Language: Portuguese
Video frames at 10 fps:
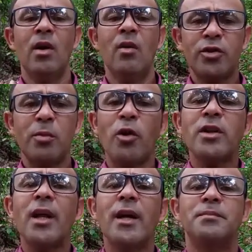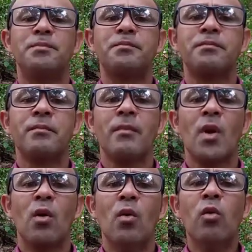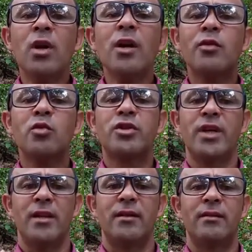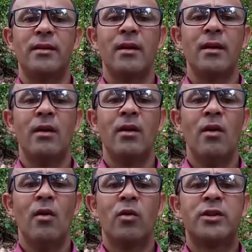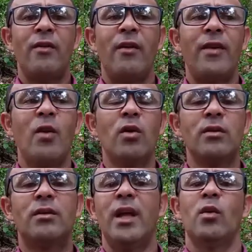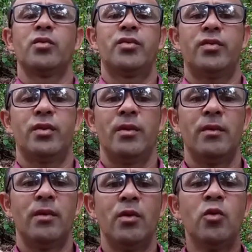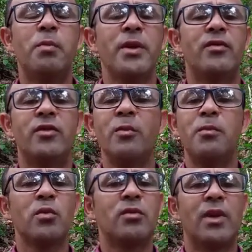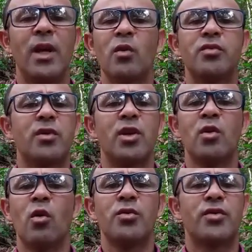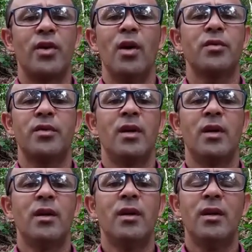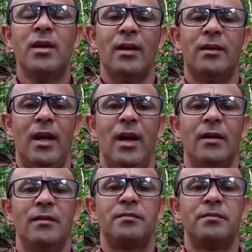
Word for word: Você pode ler o livro do Gênesis. Você vai ver Deus. No princípio, Deus criou os céus e a terra.